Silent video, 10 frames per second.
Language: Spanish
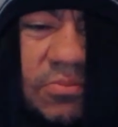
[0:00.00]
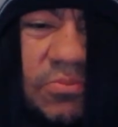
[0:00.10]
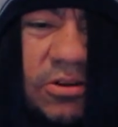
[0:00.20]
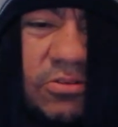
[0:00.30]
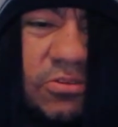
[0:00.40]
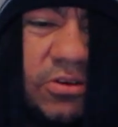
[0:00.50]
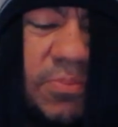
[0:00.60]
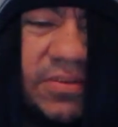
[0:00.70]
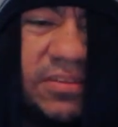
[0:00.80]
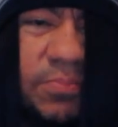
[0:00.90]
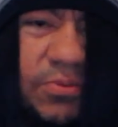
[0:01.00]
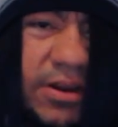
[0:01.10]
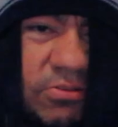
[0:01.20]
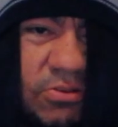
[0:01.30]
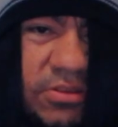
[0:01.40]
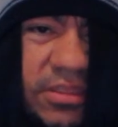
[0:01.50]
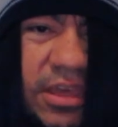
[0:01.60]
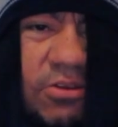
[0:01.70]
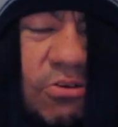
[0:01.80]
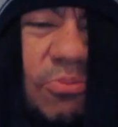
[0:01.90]
bueno, tengo que pasar por algo
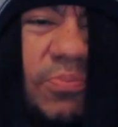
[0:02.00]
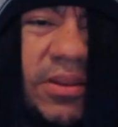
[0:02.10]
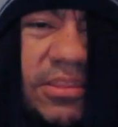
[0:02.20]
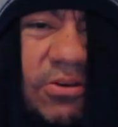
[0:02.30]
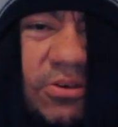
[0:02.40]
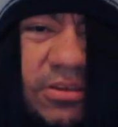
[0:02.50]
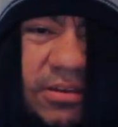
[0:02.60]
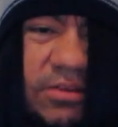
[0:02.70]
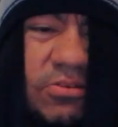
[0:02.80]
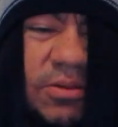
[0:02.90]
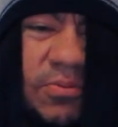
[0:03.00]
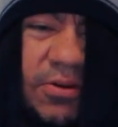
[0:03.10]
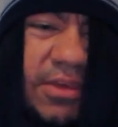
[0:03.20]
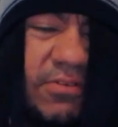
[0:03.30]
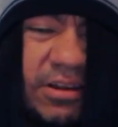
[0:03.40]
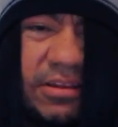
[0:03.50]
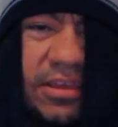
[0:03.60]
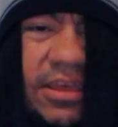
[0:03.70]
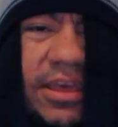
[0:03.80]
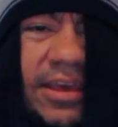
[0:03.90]
que no completé hoy, algo que me voy a llevar
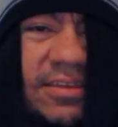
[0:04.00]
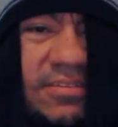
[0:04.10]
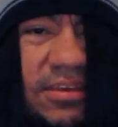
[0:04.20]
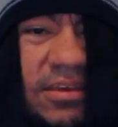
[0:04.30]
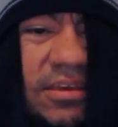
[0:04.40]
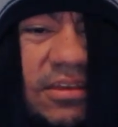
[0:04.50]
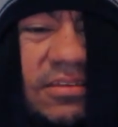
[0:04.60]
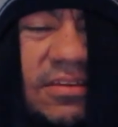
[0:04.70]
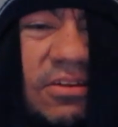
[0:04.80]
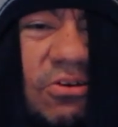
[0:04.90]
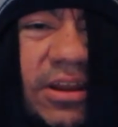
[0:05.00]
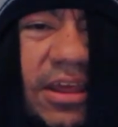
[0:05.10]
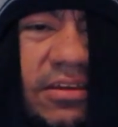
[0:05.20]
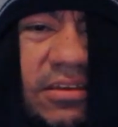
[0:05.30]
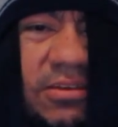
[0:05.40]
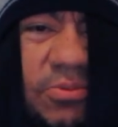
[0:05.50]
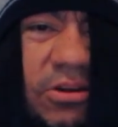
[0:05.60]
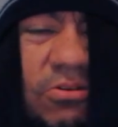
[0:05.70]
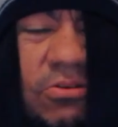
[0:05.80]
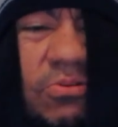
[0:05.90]
que si se logra y
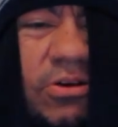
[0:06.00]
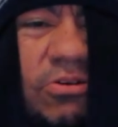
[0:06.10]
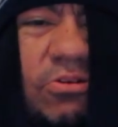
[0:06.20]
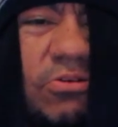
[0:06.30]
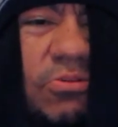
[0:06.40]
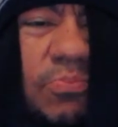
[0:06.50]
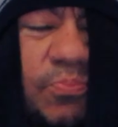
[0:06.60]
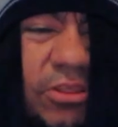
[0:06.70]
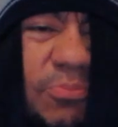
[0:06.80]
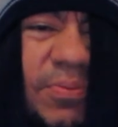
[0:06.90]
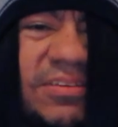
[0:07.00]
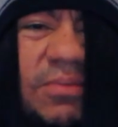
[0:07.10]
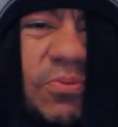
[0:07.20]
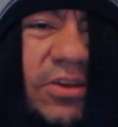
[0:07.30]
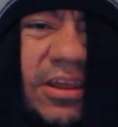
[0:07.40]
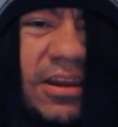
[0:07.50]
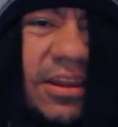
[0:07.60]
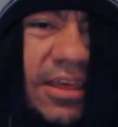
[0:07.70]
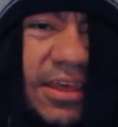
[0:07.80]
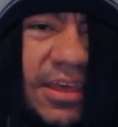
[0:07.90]
bueno, luego puedo pasar por él
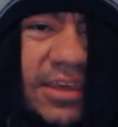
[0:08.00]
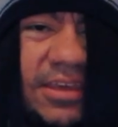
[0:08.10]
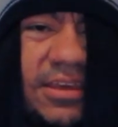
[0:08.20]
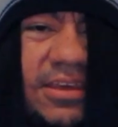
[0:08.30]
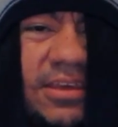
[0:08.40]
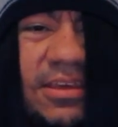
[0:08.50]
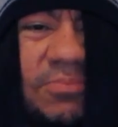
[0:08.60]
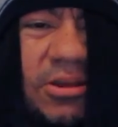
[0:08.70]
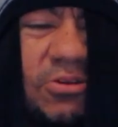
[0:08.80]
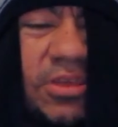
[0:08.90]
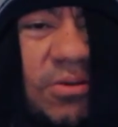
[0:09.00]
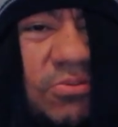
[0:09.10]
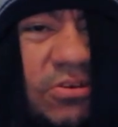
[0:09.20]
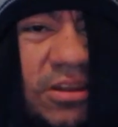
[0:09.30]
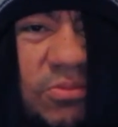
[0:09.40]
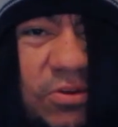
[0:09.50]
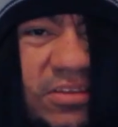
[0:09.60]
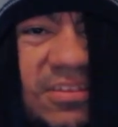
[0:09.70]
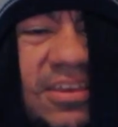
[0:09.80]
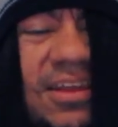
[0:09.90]
y, me lo llevo, les voy a
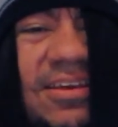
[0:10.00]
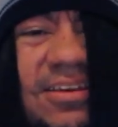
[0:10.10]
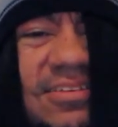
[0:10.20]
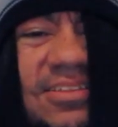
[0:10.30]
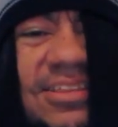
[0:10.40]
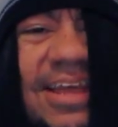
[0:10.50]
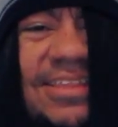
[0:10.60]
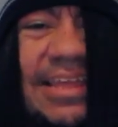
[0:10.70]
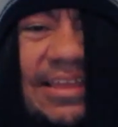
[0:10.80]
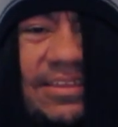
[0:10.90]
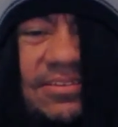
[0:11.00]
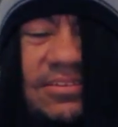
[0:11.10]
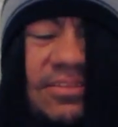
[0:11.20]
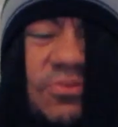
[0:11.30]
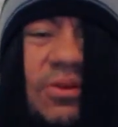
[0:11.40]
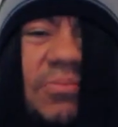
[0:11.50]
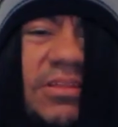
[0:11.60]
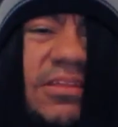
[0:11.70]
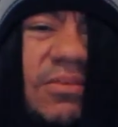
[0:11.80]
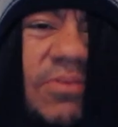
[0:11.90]
enseñar de qué se trata.
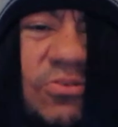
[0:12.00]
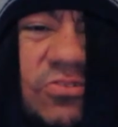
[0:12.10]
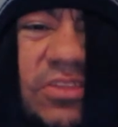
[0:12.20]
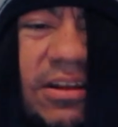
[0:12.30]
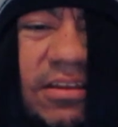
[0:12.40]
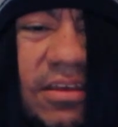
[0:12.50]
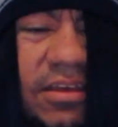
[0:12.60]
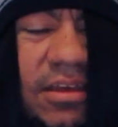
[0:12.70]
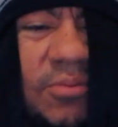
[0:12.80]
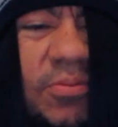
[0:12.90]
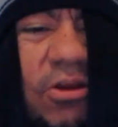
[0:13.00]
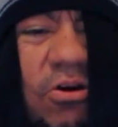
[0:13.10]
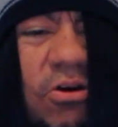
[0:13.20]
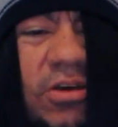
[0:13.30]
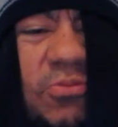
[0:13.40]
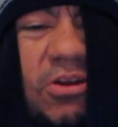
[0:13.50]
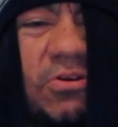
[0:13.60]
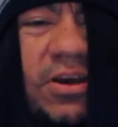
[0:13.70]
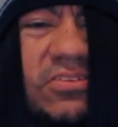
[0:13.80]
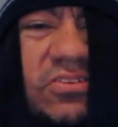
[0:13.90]
Seguramente les va a gustar. Pero eh,
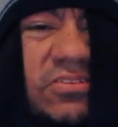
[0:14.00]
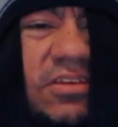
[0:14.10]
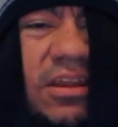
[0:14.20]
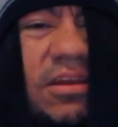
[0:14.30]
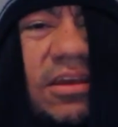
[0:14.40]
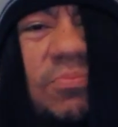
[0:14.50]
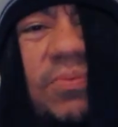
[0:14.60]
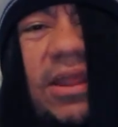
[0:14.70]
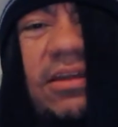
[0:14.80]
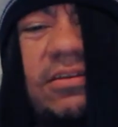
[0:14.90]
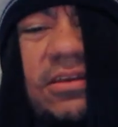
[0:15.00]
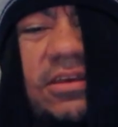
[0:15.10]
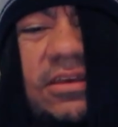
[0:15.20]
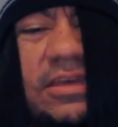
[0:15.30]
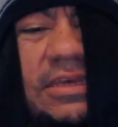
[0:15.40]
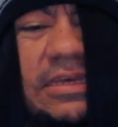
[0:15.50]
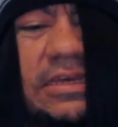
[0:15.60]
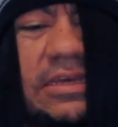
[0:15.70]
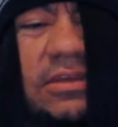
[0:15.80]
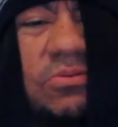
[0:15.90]
bueno, ese es el, el plan
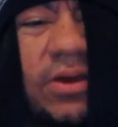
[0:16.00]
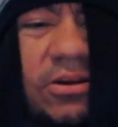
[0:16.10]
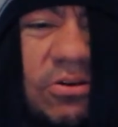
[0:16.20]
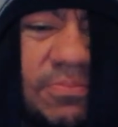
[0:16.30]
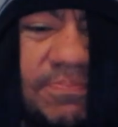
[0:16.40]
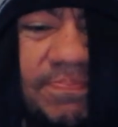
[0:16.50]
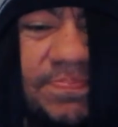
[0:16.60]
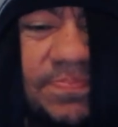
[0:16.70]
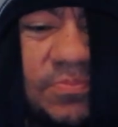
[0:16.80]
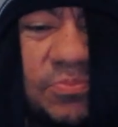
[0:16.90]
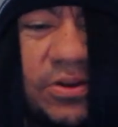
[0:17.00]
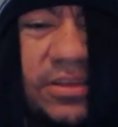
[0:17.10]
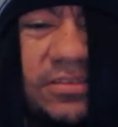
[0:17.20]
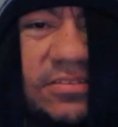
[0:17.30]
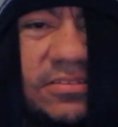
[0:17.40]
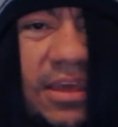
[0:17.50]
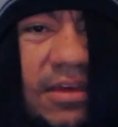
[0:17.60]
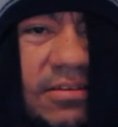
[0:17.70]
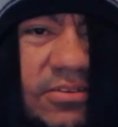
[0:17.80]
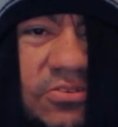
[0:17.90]
y luego, pues
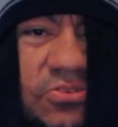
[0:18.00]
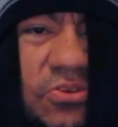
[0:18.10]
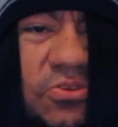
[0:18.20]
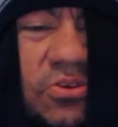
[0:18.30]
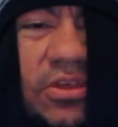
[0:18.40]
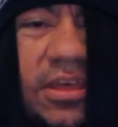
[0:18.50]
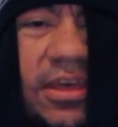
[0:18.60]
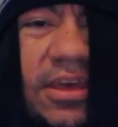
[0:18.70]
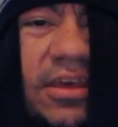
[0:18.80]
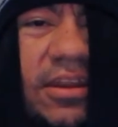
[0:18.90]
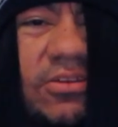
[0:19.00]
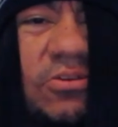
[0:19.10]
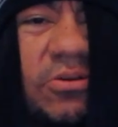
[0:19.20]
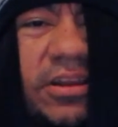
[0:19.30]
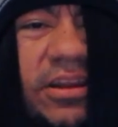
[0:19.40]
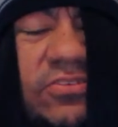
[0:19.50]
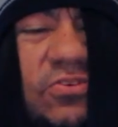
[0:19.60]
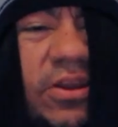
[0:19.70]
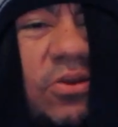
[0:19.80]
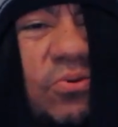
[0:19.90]
ya, eso es todo. Eh, yo
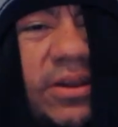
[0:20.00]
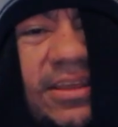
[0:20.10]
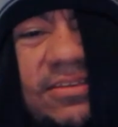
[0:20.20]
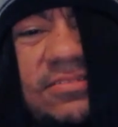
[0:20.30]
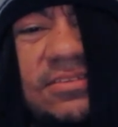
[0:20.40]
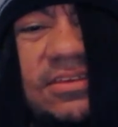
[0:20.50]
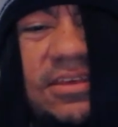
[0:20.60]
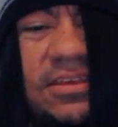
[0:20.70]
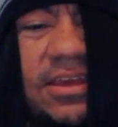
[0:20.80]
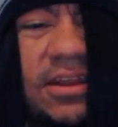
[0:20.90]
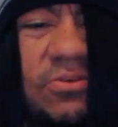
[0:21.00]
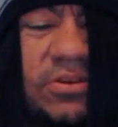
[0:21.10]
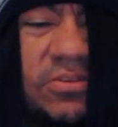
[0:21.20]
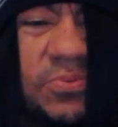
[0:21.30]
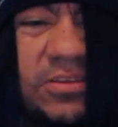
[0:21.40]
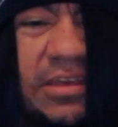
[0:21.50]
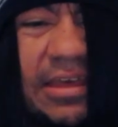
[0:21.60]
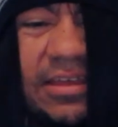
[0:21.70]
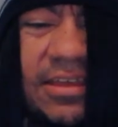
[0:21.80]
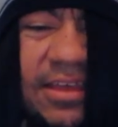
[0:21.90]
regreso el lunes y ya el lunes pues
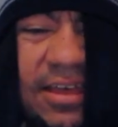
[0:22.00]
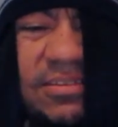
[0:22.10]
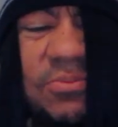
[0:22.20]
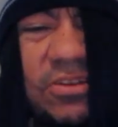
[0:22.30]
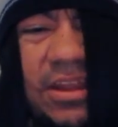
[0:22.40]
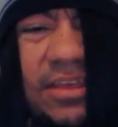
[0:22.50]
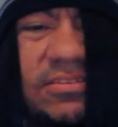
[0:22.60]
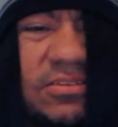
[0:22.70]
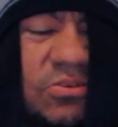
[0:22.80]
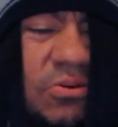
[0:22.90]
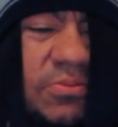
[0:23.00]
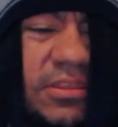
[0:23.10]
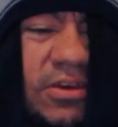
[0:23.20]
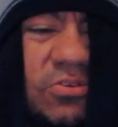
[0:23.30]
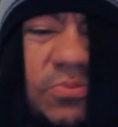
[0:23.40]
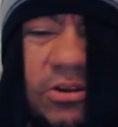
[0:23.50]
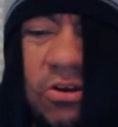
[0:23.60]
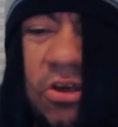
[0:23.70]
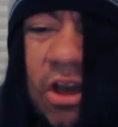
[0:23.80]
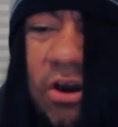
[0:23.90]
ya hacemos live stream, subo videos.
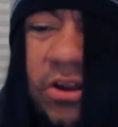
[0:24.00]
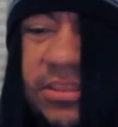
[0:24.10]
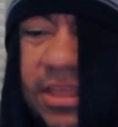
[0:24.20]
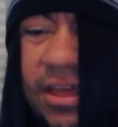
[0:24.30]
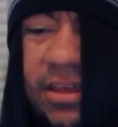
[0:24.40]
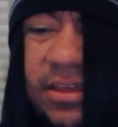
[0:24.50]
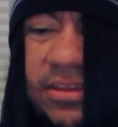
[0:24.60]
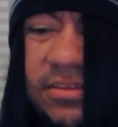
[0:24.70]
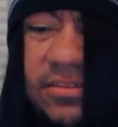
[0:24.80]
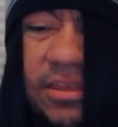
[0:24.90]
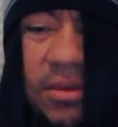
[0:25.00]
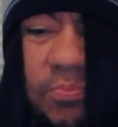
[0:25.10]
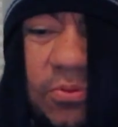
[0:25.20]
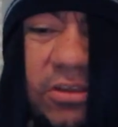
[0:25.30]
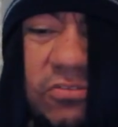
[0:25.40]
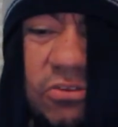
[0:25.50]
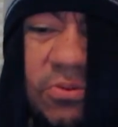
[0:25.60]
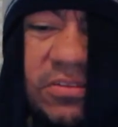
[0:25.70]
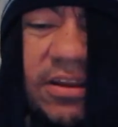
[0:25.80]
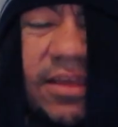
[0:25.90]
Bueno, ahorita este, por eso no
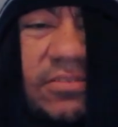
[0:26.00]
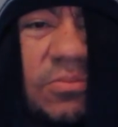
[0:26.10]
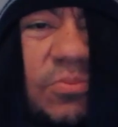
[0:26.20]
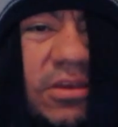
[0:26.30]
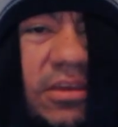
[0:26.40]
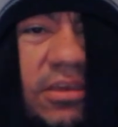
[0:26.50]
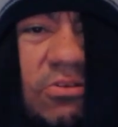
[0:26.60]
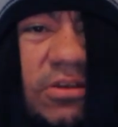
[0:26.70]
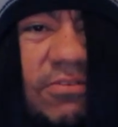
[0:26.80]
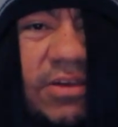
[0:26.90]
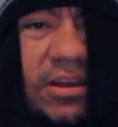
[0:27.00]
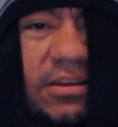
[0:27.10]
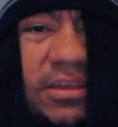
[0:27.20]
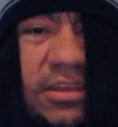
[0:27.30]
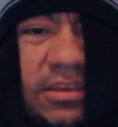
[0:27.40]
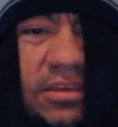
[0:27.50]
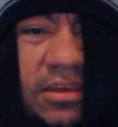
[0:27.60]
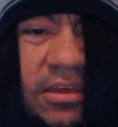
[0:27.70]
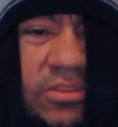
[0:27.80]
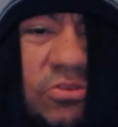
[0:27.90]
voy a hacer live stream porque quiero grabar y
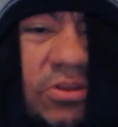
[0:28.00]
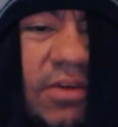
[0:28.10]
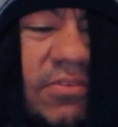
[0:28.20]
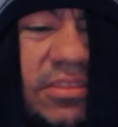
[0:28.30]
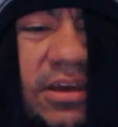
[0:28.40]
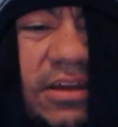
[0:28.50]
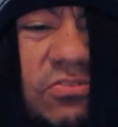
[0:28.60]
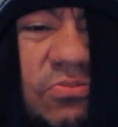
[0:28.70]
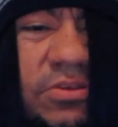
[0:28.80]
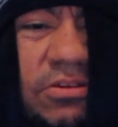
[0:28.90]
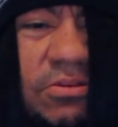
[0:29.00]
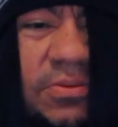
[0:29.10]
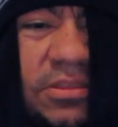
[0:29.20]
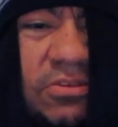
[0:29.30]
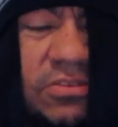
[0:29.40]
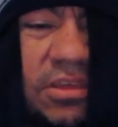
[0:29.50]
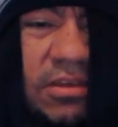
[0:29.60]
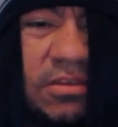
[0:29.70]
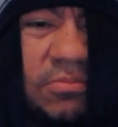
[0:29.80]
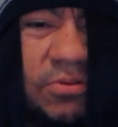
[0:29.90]
de una vez dejar subidos los videos
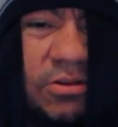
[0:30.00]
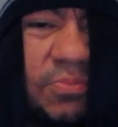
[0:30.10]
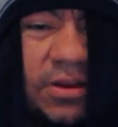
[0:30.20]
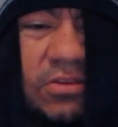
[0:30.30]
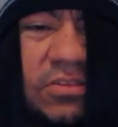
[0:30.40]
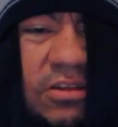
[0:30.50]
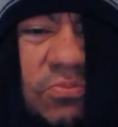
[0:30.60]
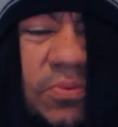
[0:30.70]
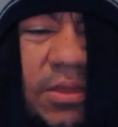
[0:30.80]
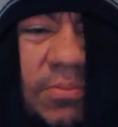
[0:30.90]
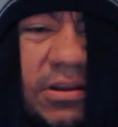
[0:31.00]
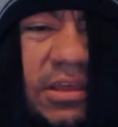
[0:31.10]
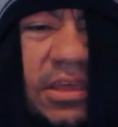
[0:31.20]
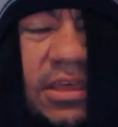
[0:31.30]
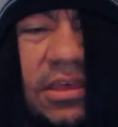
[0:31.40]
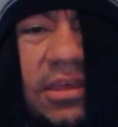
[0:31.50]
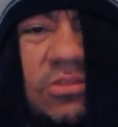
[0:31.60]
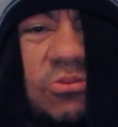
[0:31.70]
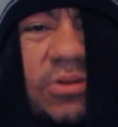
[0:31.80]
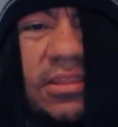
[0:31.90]
que, bueno, para que ustedes los puedan ver
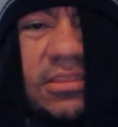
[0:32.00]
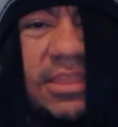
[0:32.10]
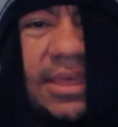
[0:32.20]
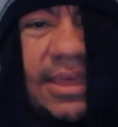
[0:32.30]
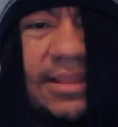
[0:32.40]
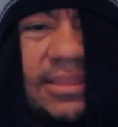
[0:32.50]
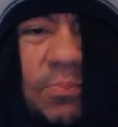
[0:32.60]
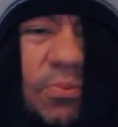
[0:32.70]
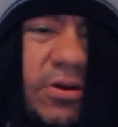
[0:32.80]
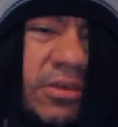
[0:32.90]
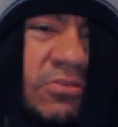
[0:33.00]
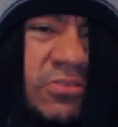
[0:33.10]
eh, durante el tiempo que yo